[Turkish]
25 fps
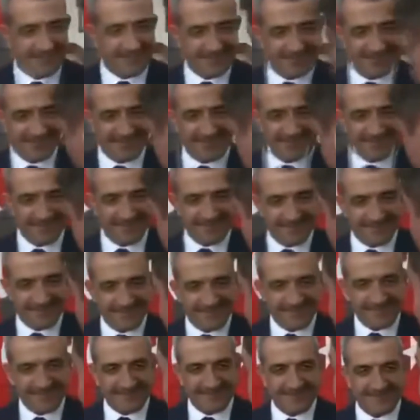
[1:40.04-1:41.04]
Türkiye'de de önemli
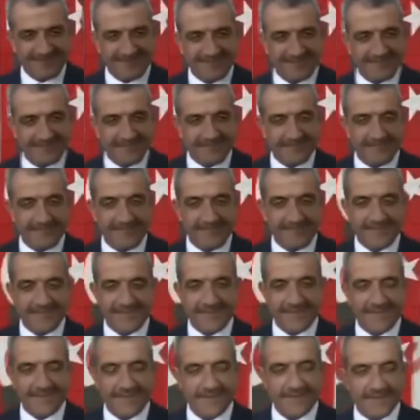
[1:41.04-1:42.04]
görevlerde bulundunuz.
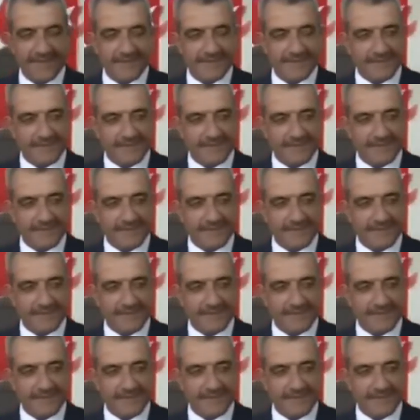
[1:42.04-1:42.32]
E,